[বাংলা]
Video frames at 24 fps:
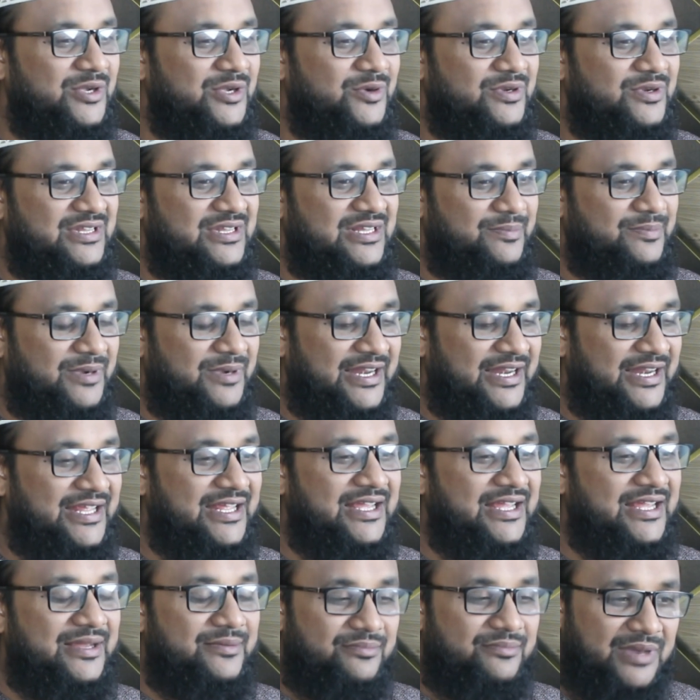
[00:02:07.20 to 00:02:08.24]
মনে করতে
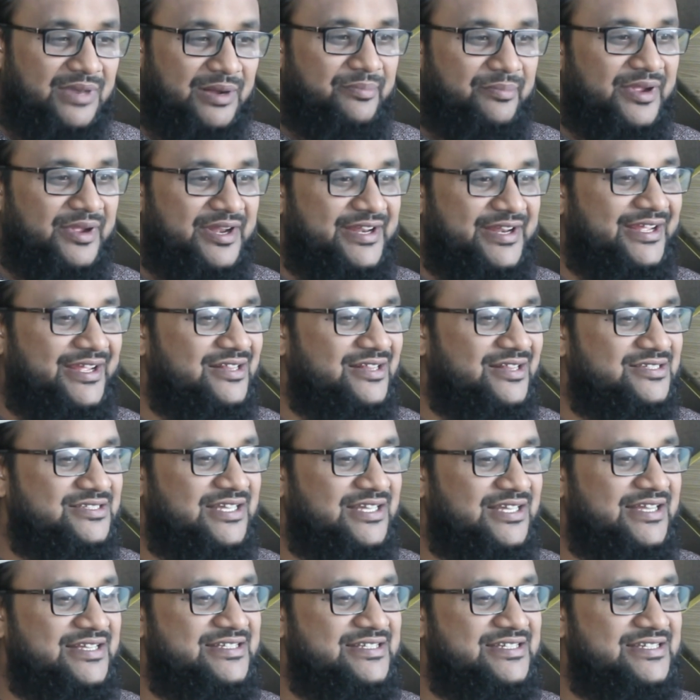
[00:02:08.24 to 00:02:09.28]
পারি বা
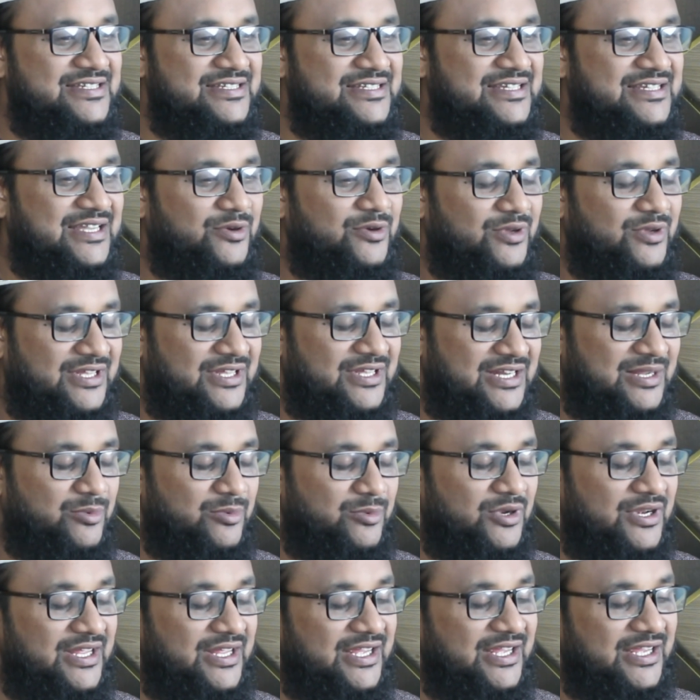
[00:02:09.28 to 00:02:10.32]
মেডিকেল সায়েন্স যে
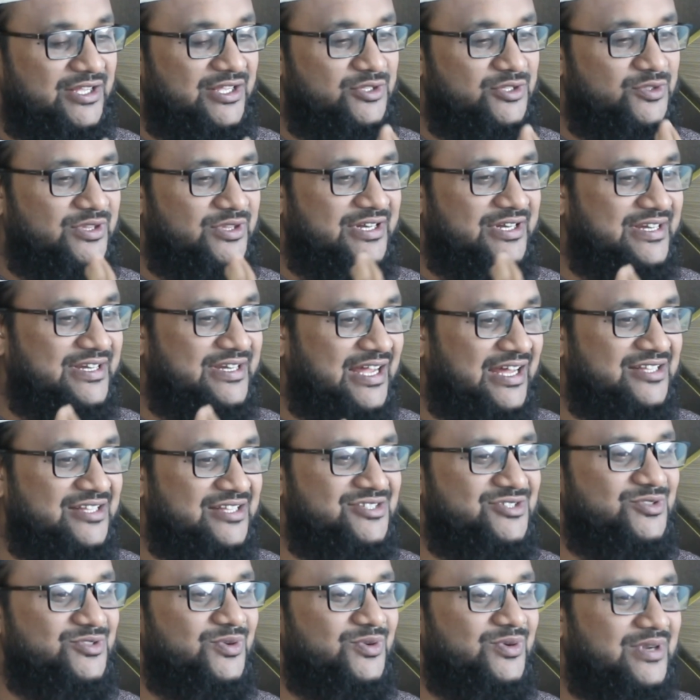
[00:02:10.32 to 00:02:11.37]
কথাটা বলে যদি
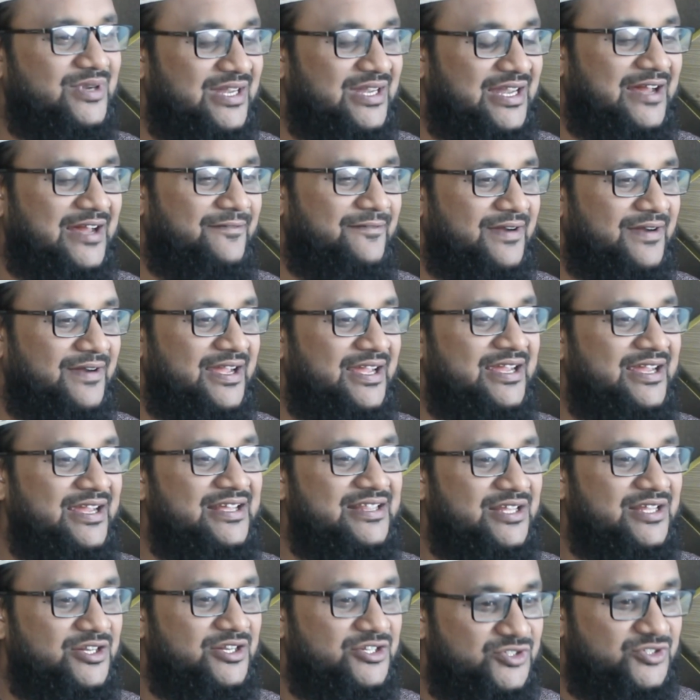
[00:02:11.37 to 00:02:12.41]
ডান চোখ লাফায়
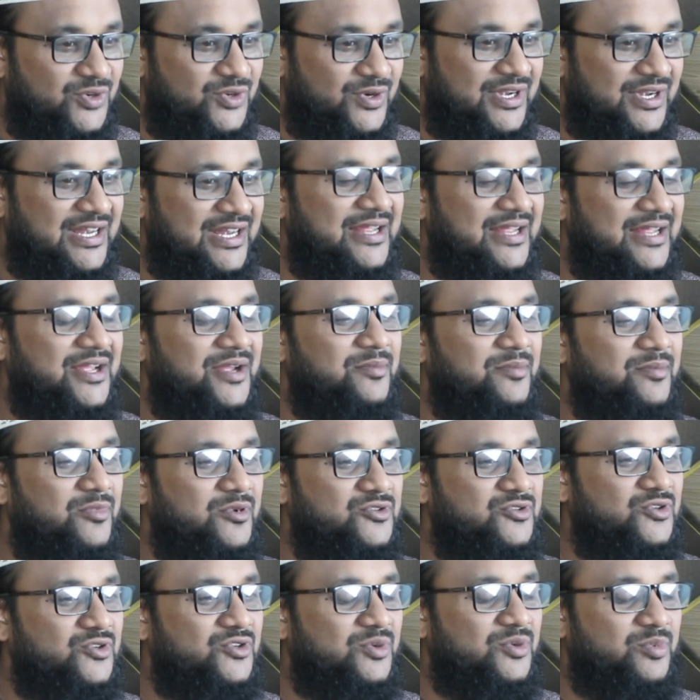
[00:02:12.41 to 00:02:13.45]
তাহলে শরীরে
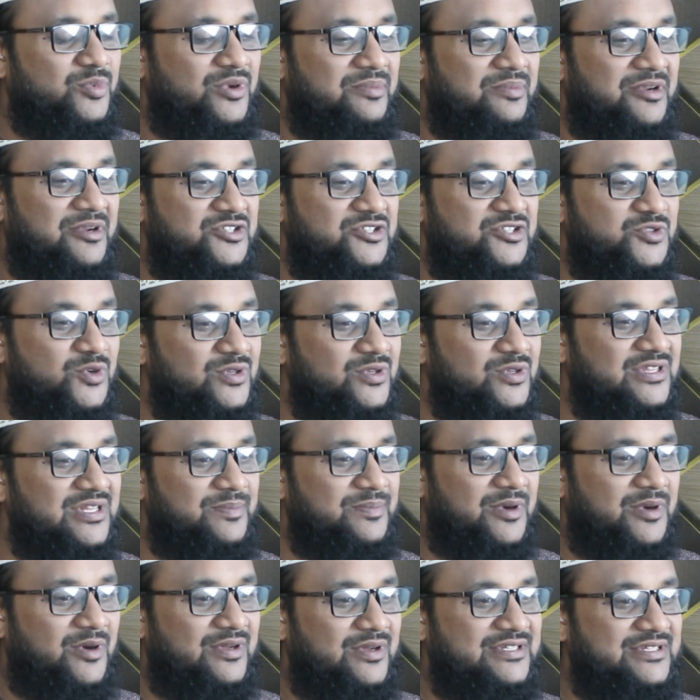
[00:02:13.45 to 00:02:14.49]
প্রচণ্ড পরিমাণে
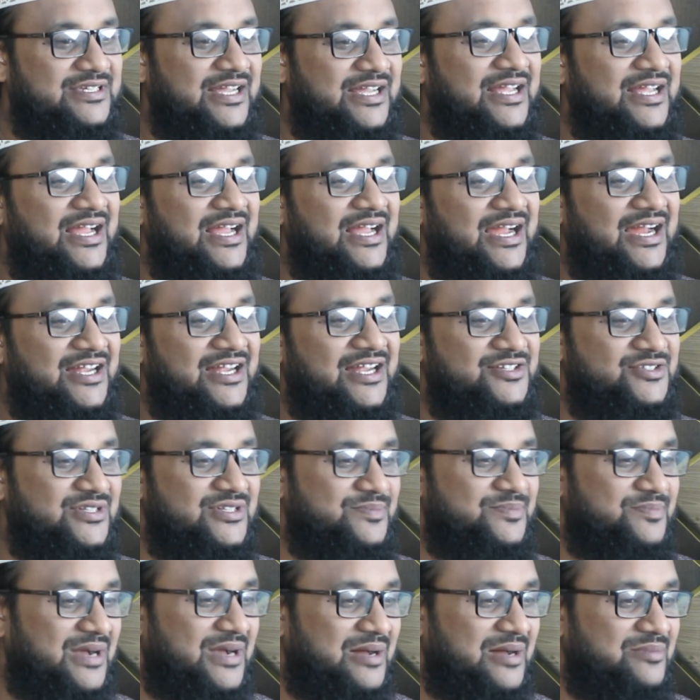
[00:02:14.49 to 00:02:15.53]
শক্তি পাওয়া যায় আর
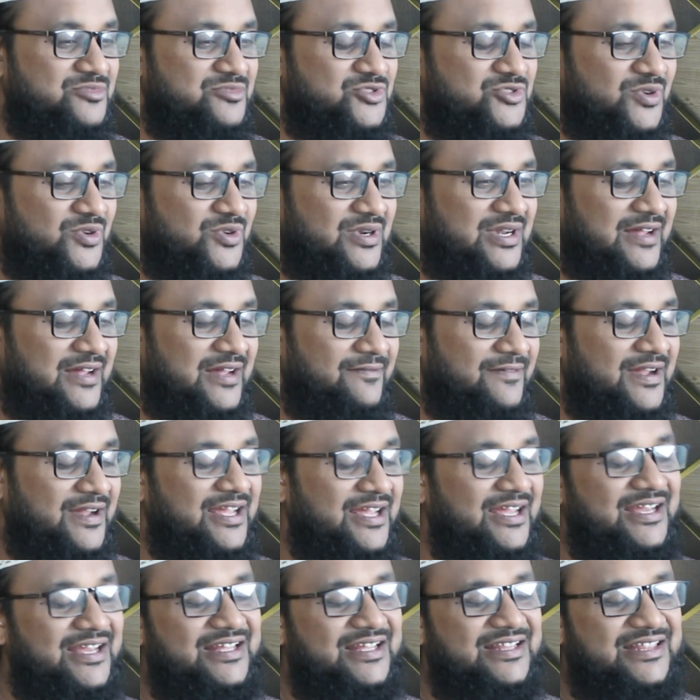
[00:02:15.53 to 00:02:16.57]
যদি বাম চোখ
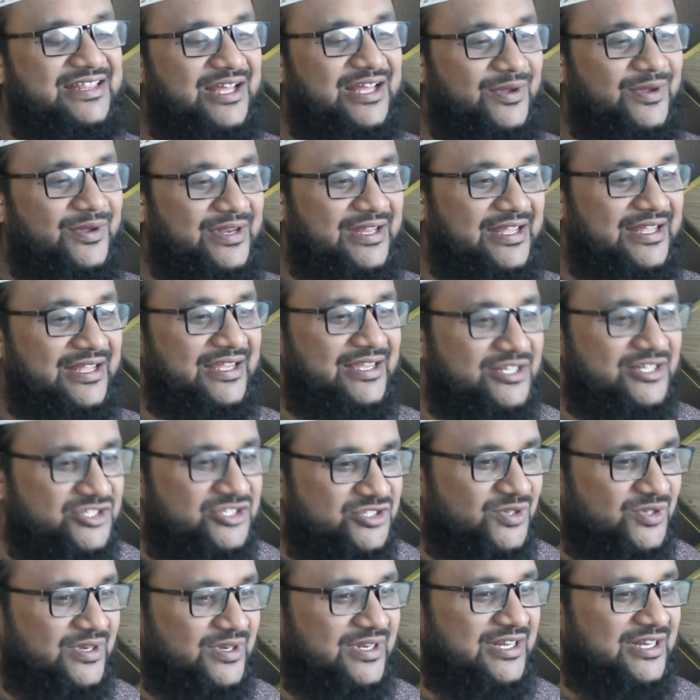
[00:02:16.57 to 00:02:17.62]
লাফায় তাহলে
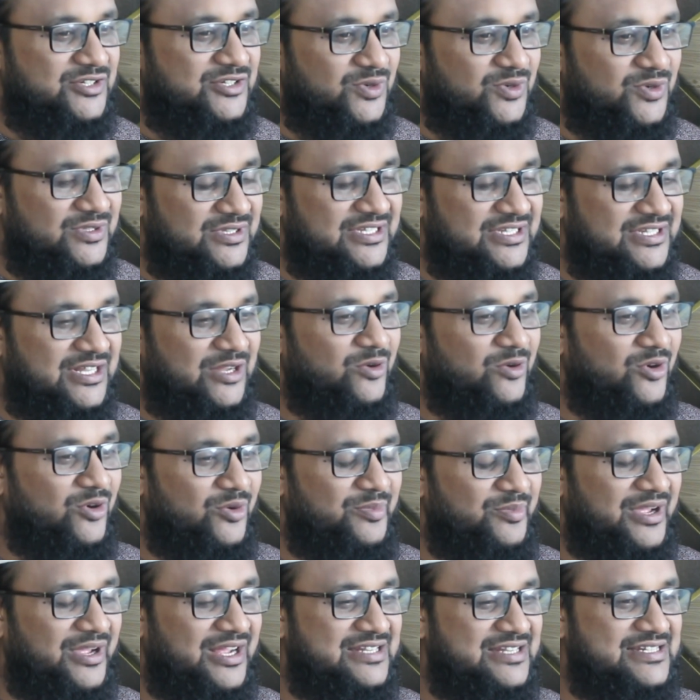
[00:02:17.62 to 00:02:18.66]
শরীরে শক্তিটা
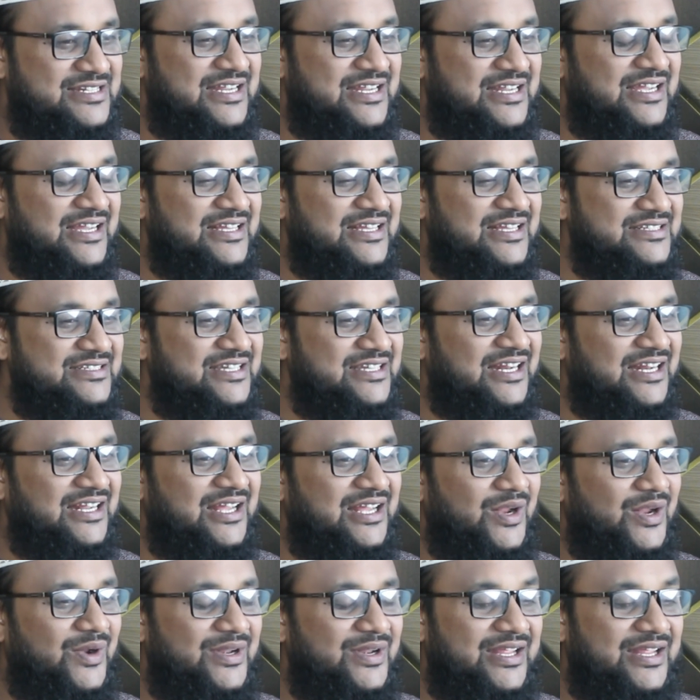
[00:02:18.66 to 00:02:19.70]
কমে আসে
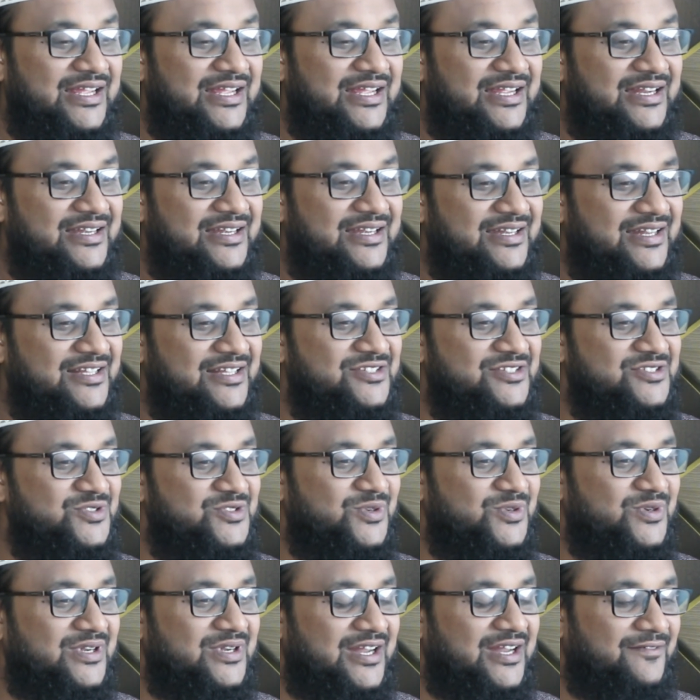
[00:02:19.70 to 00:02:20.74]
যার কারণে ডান
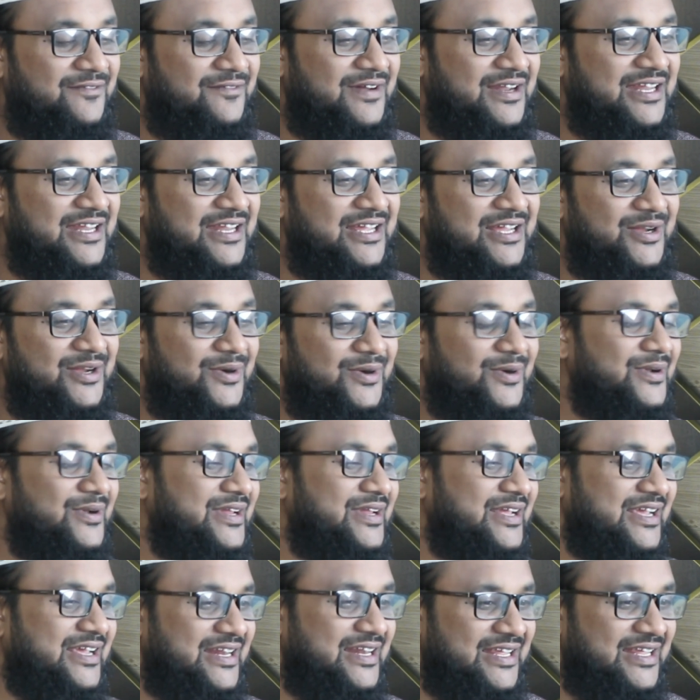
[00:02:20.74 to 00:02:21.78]
চোখ লাফালে
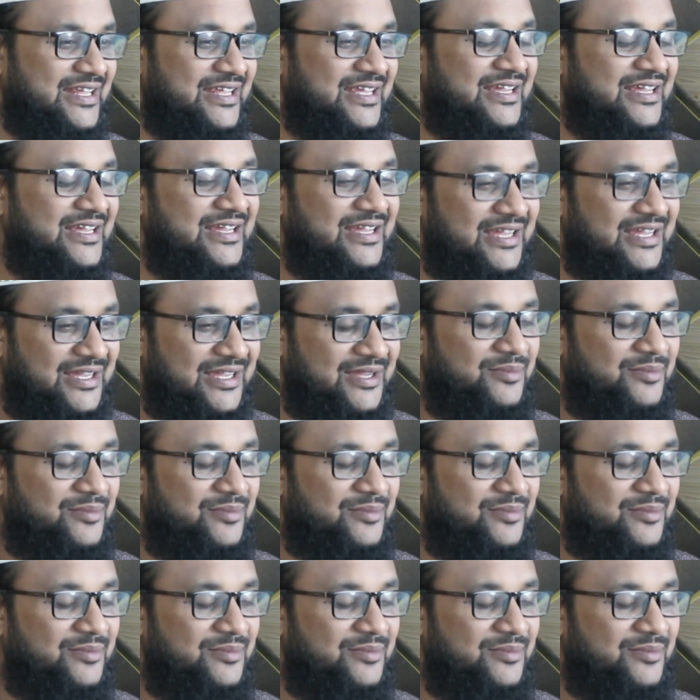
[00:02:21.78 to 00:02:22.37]
অনেকেরই